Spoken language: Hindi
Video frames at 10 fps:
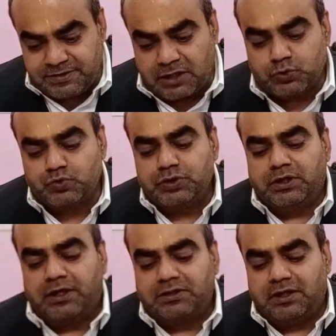जासूसी
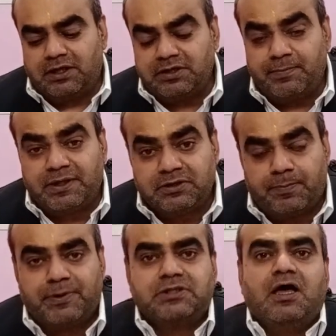करे थे राजा महेंद्र
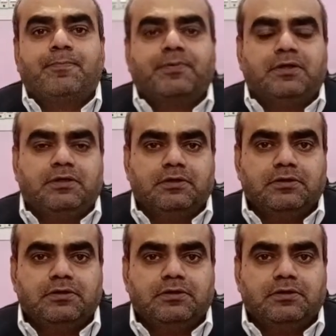प्रताप की